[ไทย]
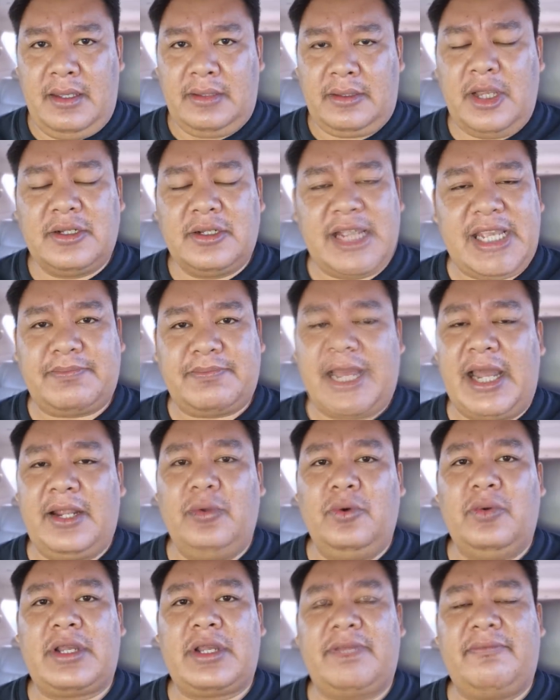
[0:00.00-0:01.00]
ต้องจับตา
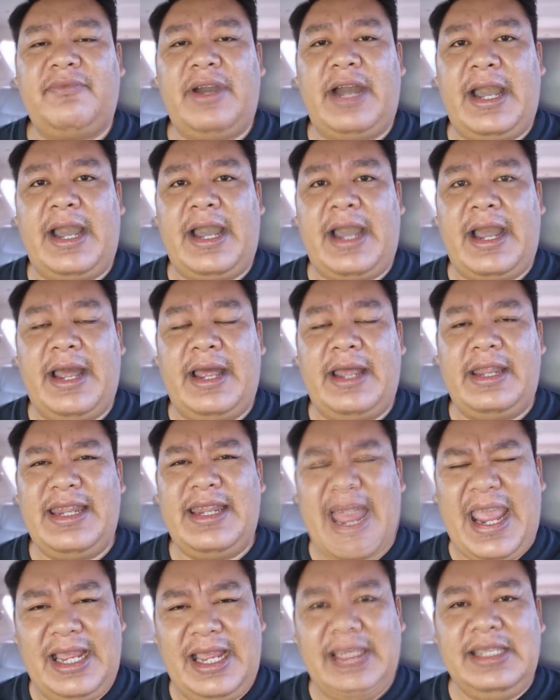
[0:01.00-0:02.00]
ดูครับว่า
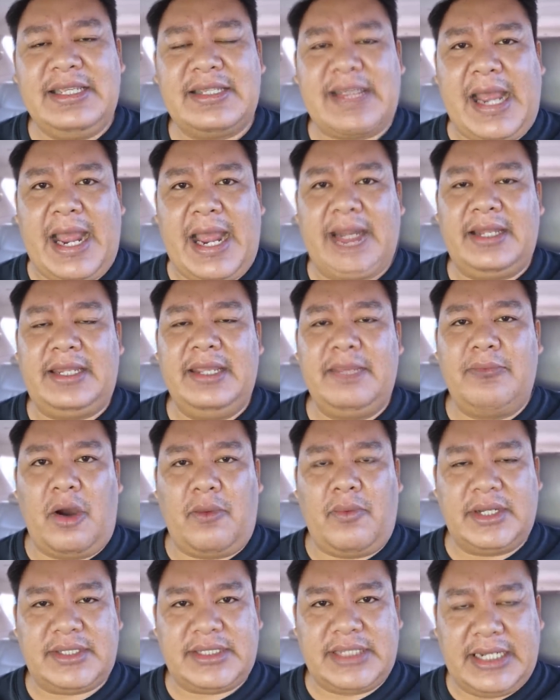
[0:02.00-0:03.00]
แดงอีสานที่บอ
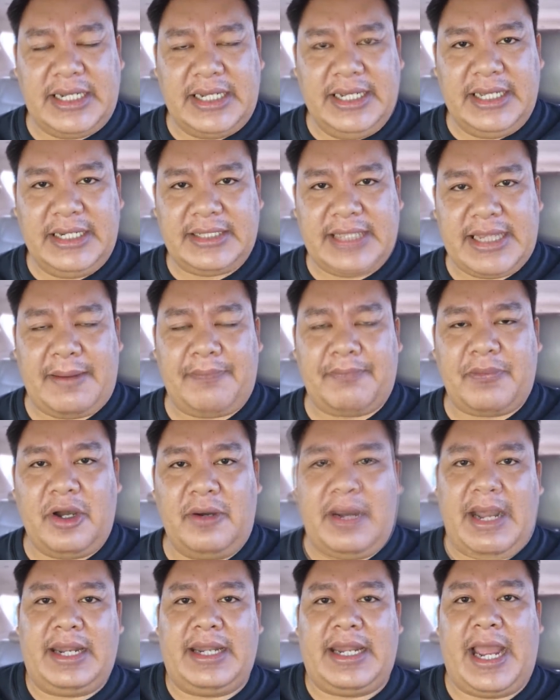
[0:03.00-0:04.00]
กว่าจะเคลื่อนทับ
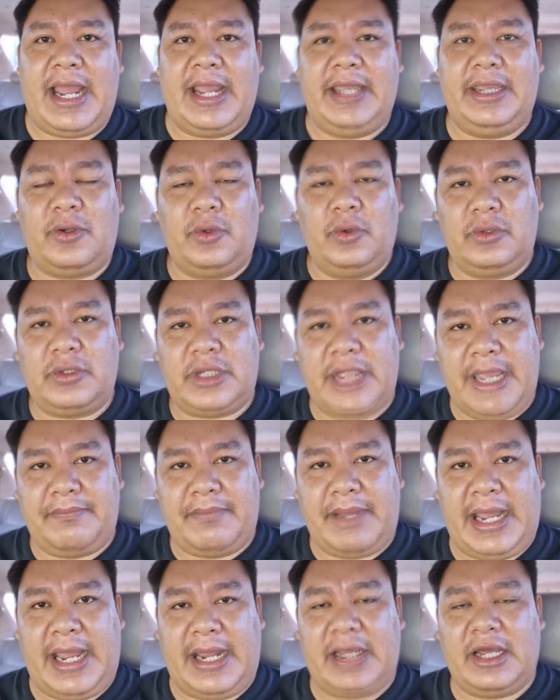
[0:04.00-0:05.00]
เข้ามาในกรุงเทพ
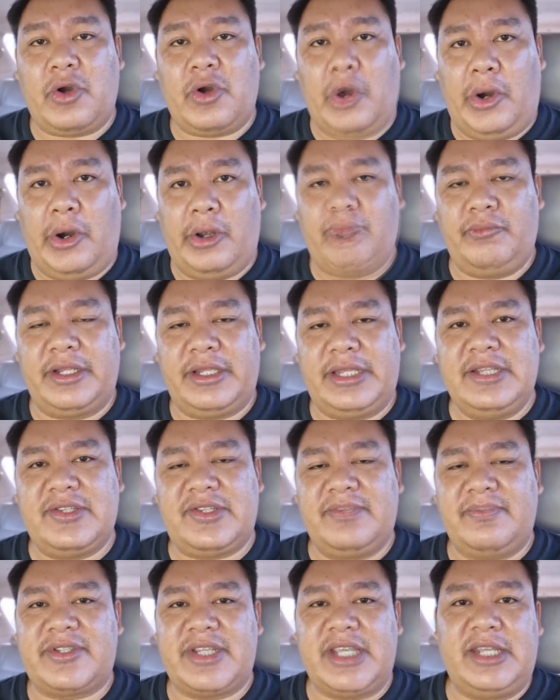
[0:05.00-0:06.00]
มหานครวัน
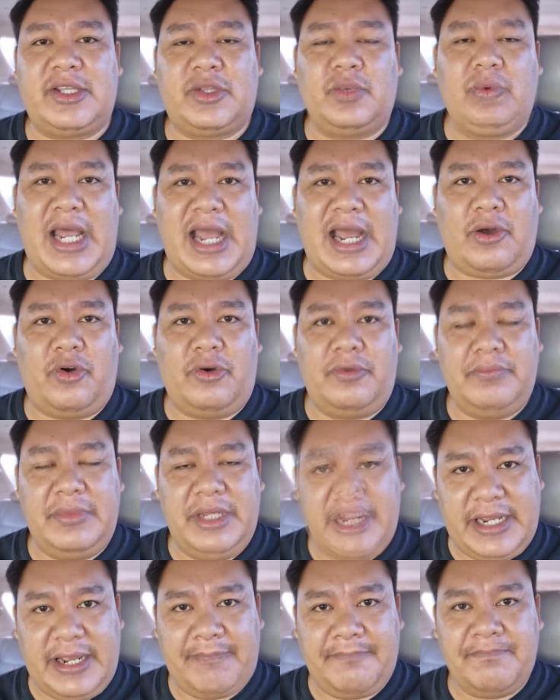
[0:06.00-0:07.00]
ที่ 14 ตุลาคม
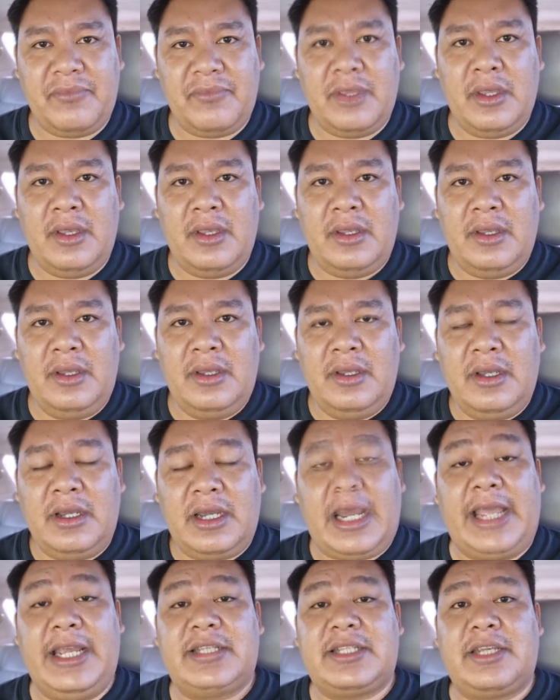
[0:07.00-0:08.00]
นี้เนี่ย
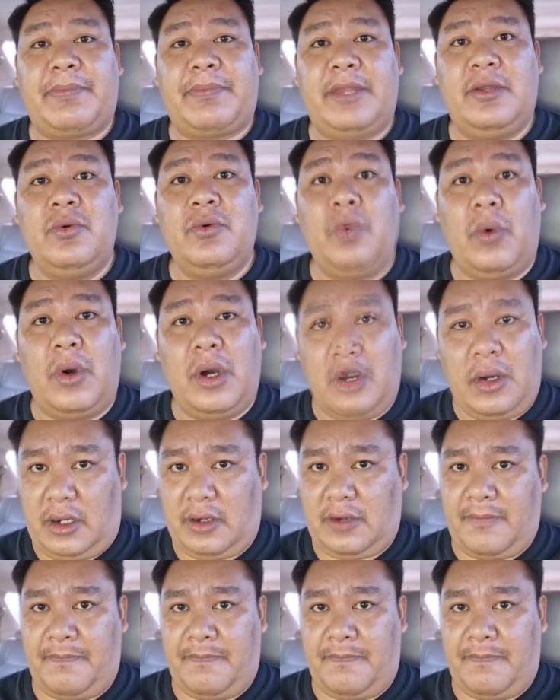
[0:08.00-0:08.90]
ใครจะเป็นหัวหอก